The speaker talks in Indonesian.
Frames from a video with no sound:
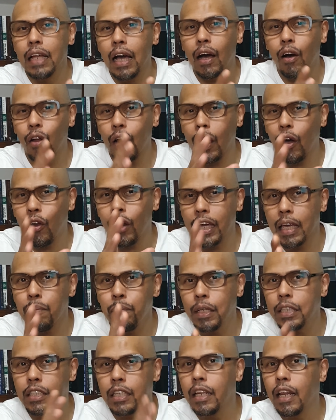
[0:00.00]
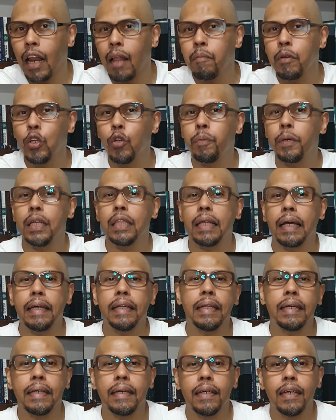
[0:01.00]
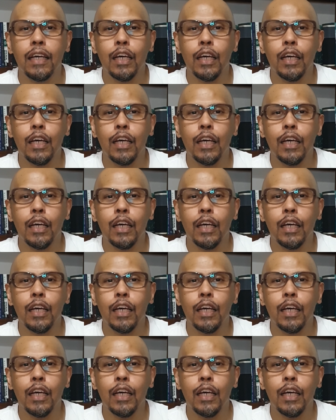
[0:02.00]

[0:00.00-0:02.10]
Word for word: oleh, oleh iblis di dalam hidup kita ini.